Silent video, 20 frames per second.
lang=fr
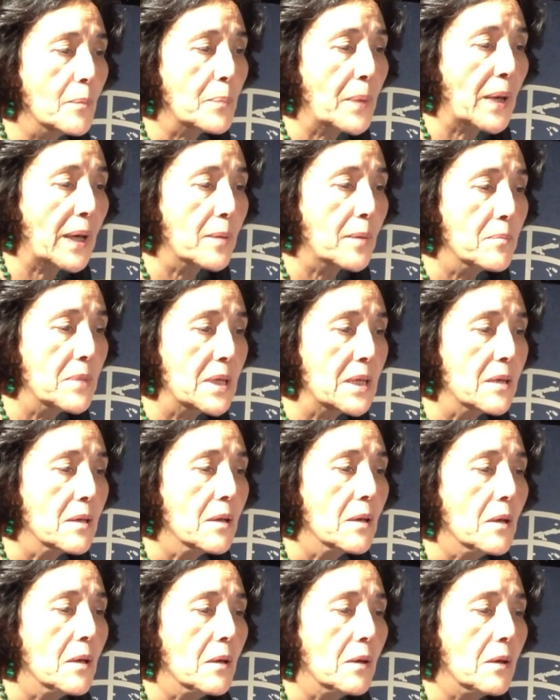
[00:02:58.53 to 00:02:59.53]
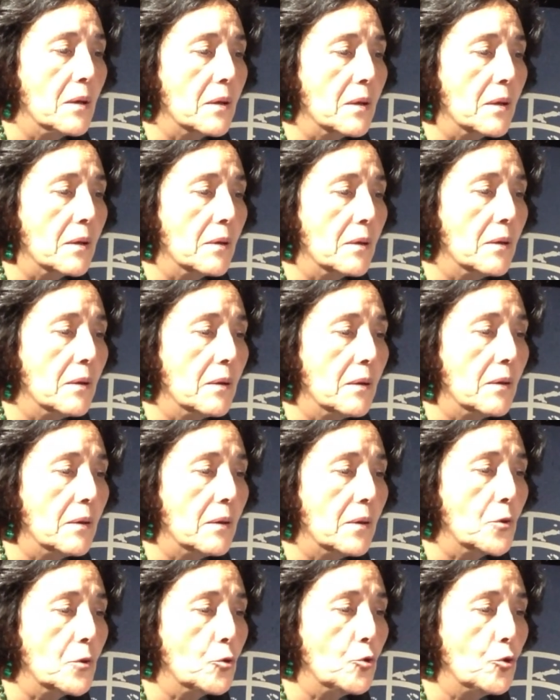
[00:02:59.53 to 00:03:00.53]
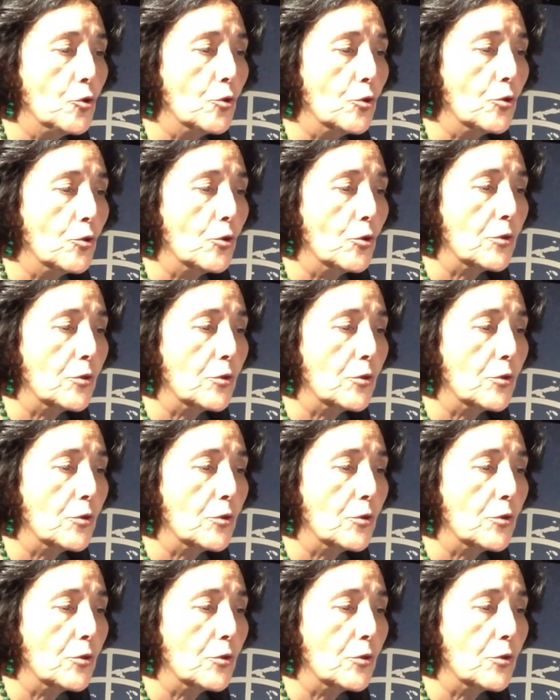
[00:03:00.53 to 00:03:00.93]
permis euh, euh, de